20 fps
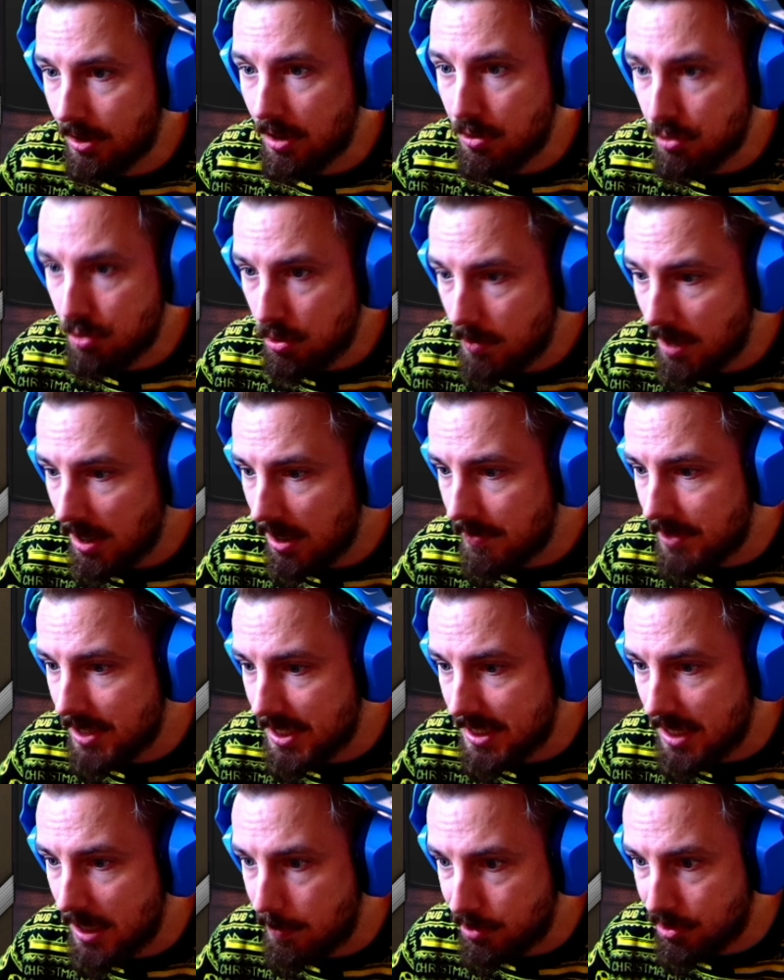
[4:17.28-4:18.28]
So machen wir
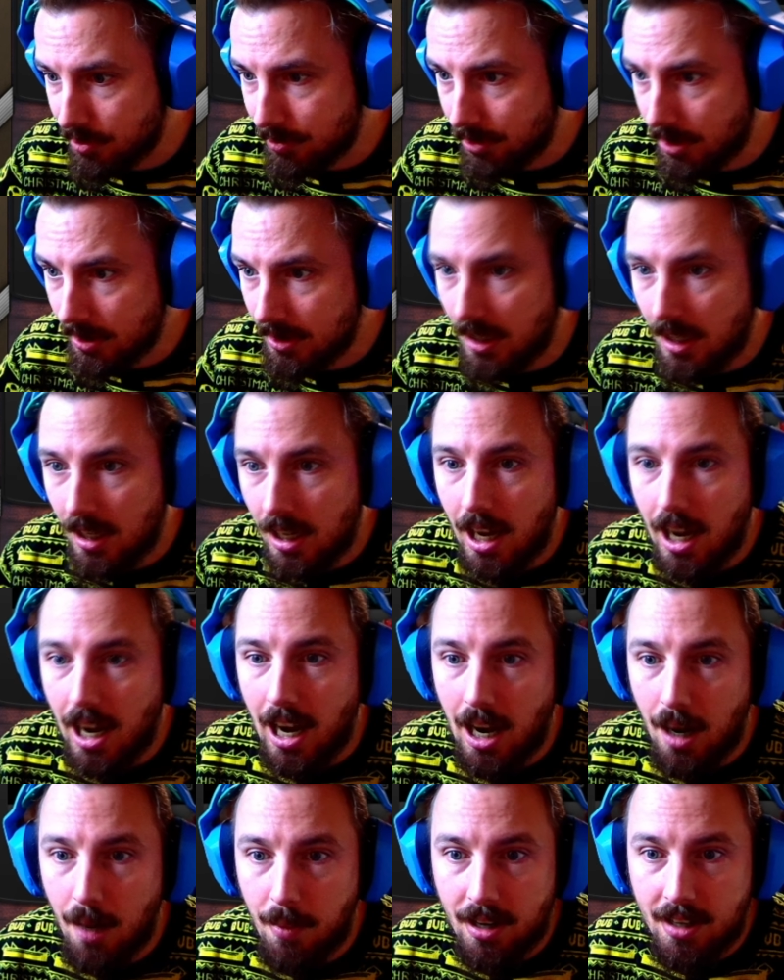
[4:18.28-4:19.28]
das ab sofort.
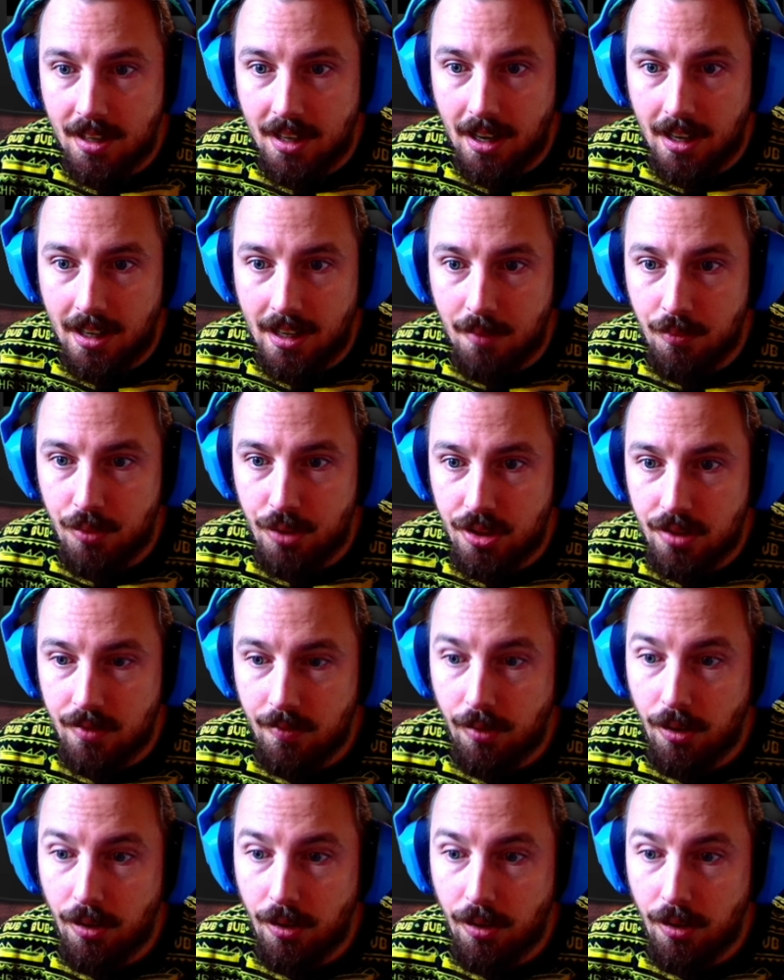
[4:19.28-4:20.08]
Aber daher müssen,